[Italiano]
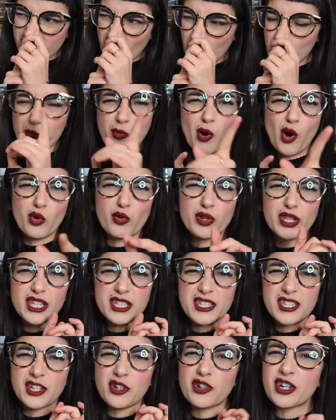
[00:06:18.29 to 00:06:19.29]
un po', quindi
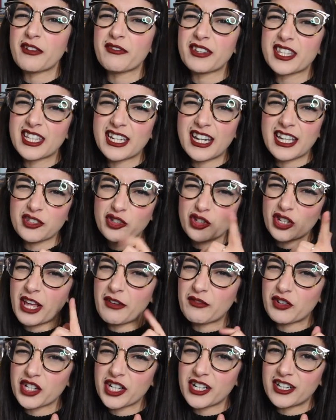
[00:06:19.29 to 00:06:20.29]
se non avete letto
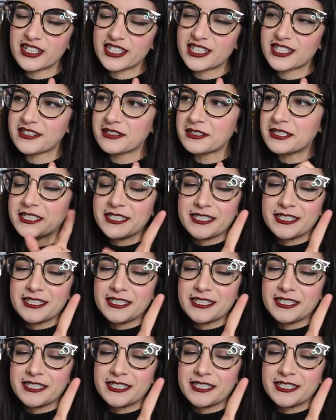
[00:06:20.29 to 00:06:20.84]
Nevernight